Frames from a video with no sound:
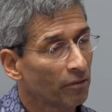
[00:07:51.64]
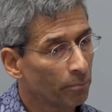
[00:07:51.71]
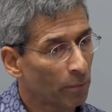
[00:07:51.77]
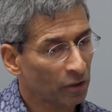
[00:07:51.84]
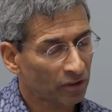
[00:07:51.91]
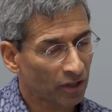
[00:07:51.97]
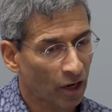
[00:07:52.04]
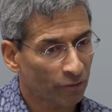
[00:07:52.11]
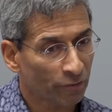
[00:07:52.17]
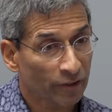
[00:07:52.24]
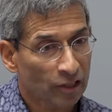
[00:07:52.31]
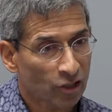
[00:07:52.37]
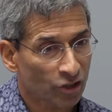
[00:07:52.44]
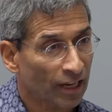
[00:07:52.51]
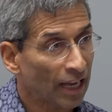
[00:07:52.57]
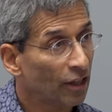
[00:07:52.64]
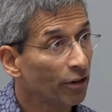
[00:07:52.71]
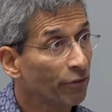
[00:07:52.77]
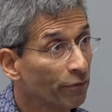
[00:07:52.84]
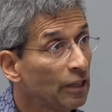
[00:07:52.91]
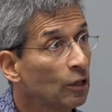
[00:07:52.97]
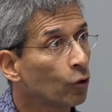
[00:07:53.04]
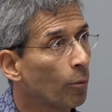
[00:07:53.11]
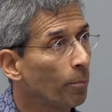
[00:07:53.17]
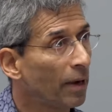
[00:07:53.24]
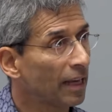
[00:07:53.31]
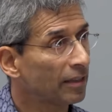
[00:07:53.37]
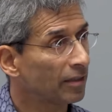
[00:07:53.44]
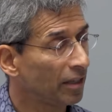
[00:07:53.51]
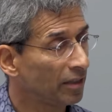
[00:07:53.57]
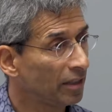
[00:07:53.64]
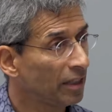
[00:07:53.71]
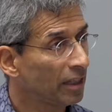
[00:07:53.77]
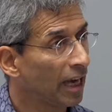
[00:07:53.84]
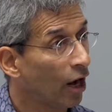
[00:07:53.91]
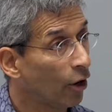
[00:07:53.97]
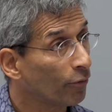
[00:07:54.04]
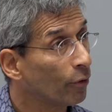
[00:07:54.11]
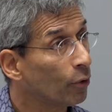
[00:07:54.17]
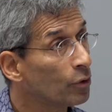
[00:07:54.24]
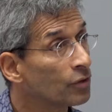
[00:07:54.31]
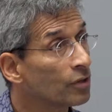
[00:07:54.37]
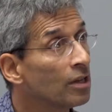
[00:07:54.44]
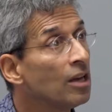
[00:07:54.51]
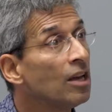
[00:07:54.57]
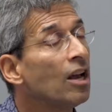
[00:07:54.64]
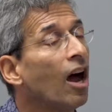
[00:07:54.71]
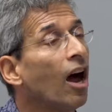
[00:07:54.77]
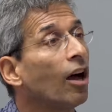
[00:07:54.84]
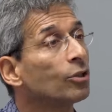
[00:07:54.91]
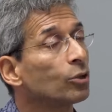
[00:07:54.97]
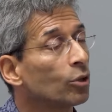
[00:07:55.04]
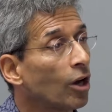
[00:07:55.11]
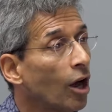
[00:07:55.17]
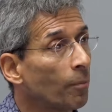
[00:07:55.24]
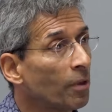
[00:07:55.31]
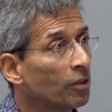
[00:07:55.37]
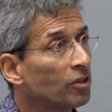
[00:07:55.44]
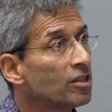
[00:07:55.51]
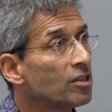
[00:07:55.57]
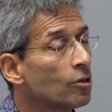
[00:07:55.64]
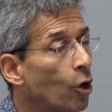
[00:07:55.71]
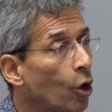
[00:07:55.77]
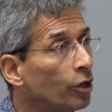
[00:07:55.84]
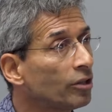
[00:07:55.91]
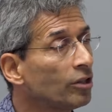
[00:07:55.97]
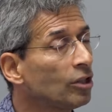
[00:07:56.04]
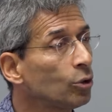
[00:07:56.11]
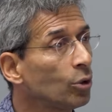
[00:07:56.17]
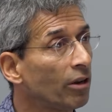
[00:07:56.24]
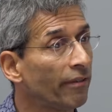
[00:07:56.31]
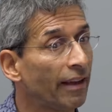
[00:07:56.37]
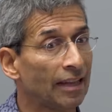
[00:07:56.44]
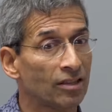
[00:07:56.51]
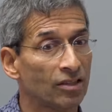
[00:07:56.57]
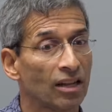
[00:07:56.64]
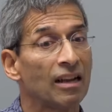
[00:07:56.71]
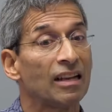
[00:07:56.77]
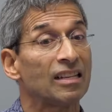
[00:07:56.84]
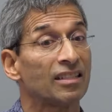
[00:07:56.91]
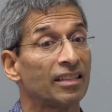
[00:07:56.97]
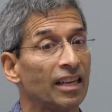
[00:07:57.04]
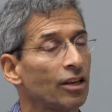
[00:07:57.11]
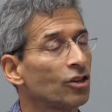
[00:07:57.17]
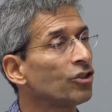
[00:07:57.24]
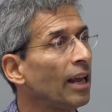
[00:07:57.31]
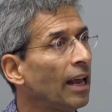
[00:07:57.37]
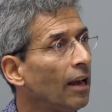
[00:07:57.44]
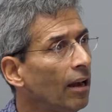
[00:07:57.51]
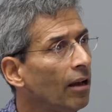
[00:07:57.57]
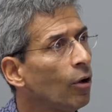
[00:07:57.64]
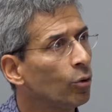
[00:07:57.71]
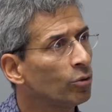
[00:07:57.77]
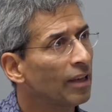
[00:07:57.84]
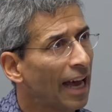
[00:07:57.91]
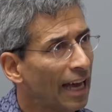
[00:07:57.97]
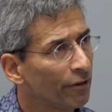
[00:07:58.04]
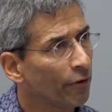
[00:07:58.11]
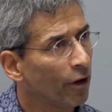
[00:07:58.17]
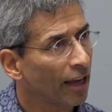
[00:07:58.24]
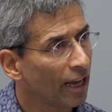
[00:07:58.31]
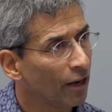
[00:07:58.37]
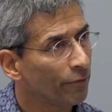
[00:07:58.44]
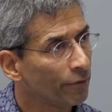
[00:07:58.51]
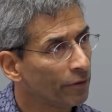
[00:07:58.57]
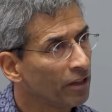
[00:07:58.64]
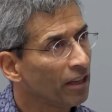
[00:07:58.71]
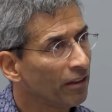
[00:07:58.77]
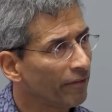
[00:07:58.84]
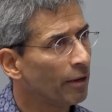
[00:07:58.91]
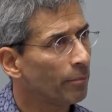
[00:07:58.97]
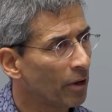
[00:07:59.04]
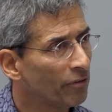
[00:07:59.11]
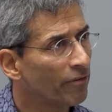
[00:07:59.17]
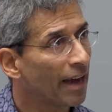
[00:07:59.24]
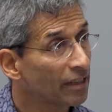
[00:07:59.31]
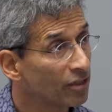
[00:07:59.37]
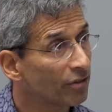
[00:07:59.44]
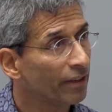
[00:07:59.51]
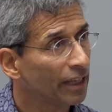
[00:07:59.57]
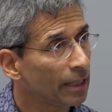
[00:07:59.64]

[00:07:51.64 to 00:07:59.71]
Man kann viel schneller, viel komplexere Dinge auflösen. Also kann man diesen Leuten, die du erwähnst, sehr schnell und einfach helfen, wenn man weiß